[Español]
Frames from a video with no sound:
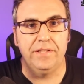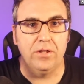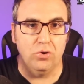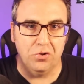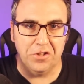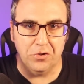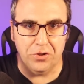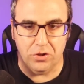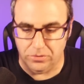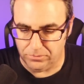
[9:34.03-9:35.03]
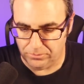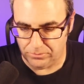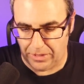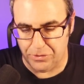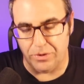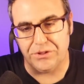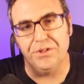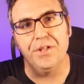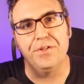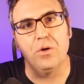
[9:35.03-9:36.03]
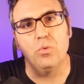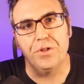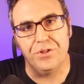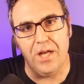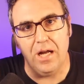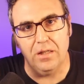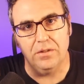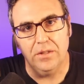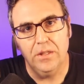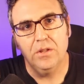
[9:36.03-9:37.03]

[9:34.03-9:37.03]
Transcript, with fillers: y ya no lo digo yo, hay una sentencia judicial,